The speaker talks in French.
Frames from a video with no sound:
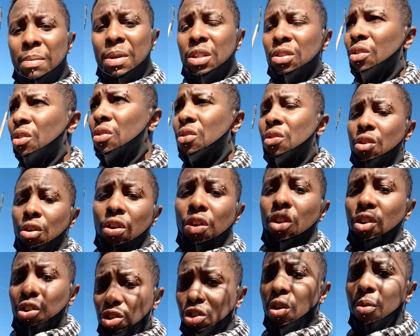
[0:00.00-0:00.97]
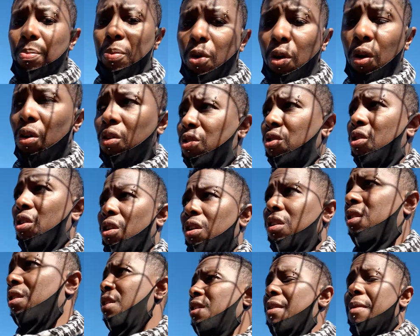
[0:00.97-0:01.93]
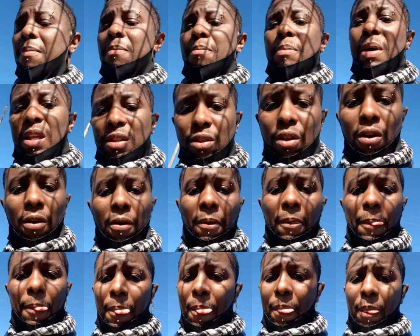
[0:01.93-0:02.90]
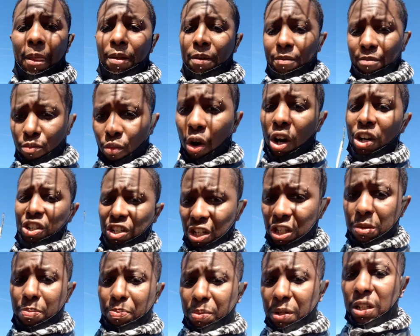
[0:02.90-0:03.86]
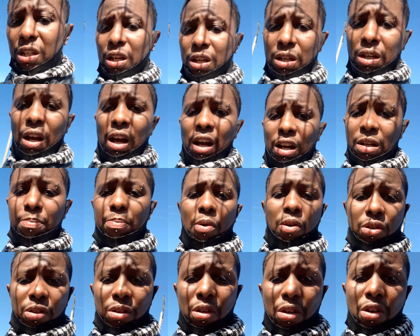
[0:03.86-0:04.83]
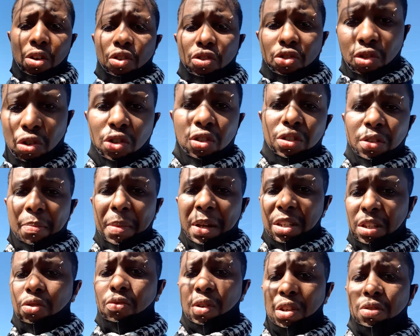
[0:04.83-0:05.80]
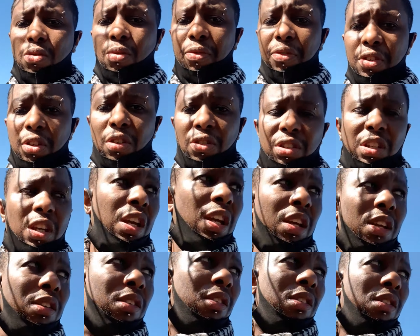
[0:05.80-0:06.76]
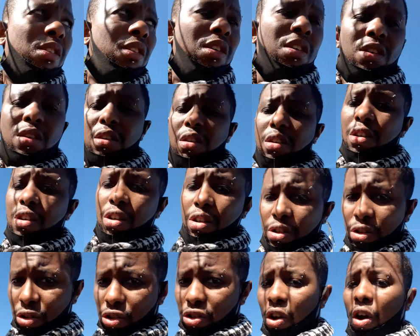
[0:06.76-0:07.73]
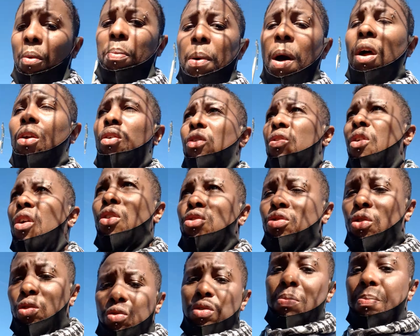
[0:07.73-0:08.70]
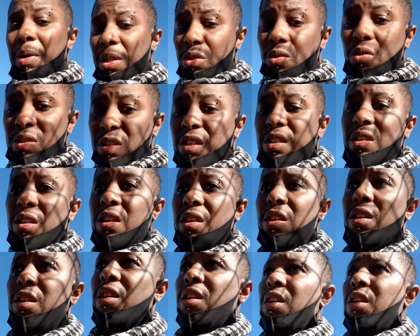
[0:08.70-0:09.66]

maintenant, j'en pleure encore. Maintenant, moi, j'ai expliqué à l'époque juste ma situation financière. J'en reparle encore aujourd'hui parce que c'était